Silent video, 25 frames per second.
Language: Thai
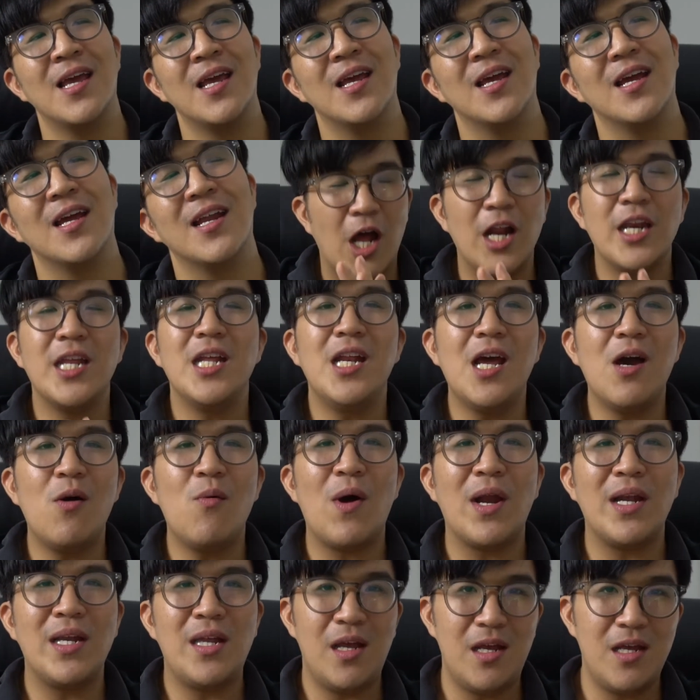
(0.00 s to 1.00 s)
ริงๆตอนนี้เนี่ย
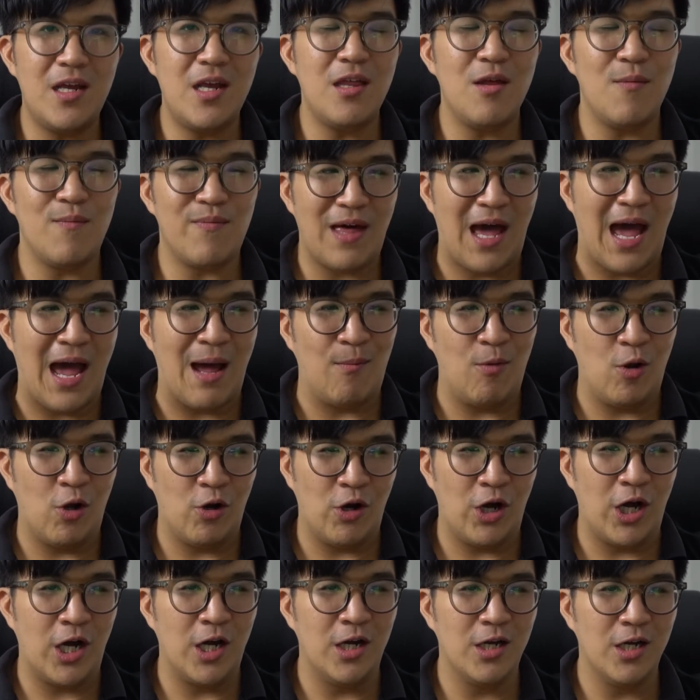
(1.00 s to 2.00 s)
วันที่ยี่สิบสามแล้
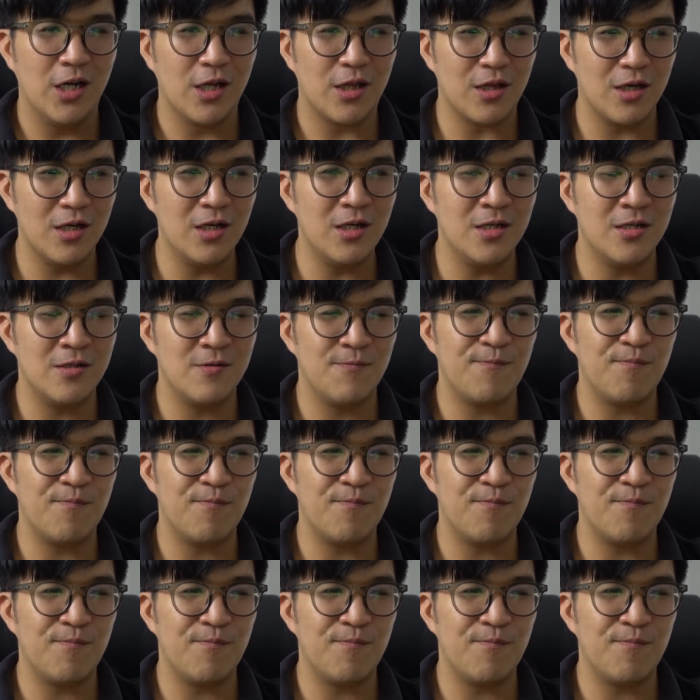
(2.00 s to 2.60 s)
วนะซึ่ง